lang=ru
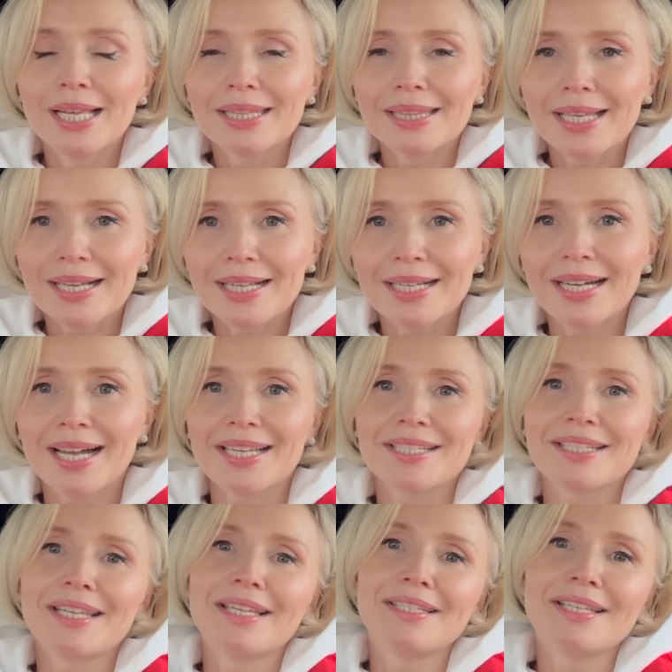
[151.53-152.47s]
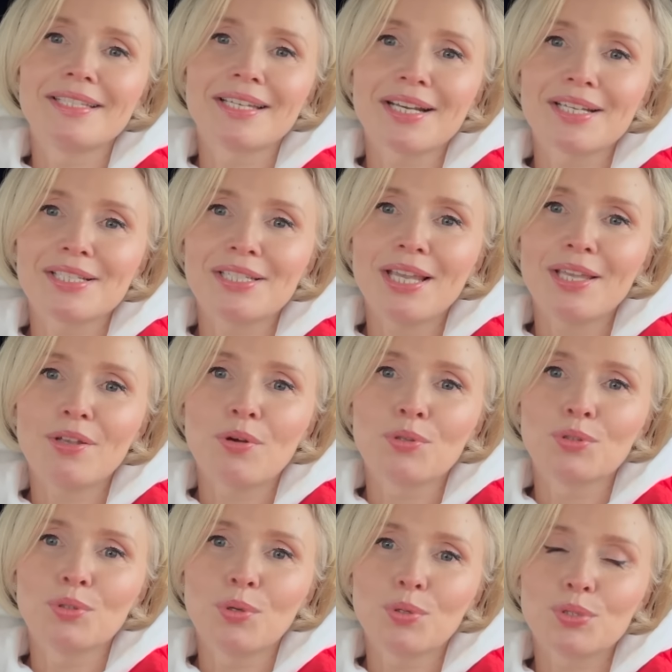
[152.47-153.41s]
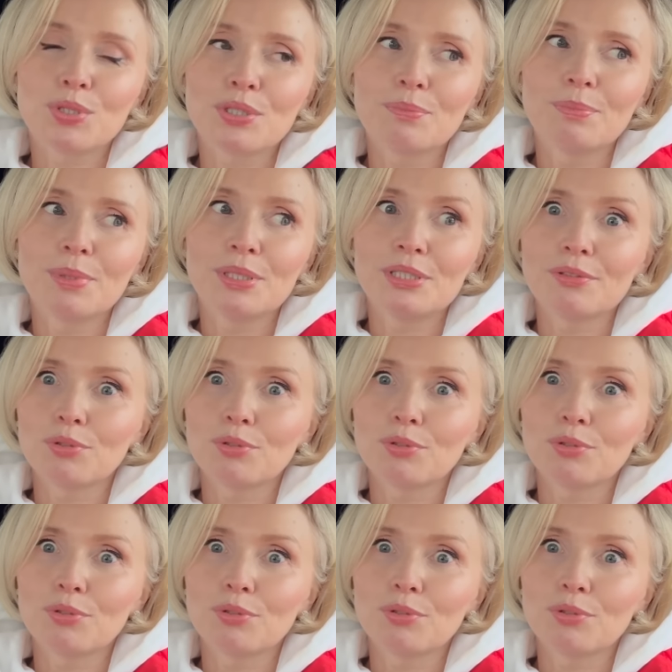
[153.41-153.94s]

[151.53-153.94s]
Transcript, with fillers: на каждый день рождения он должен быть.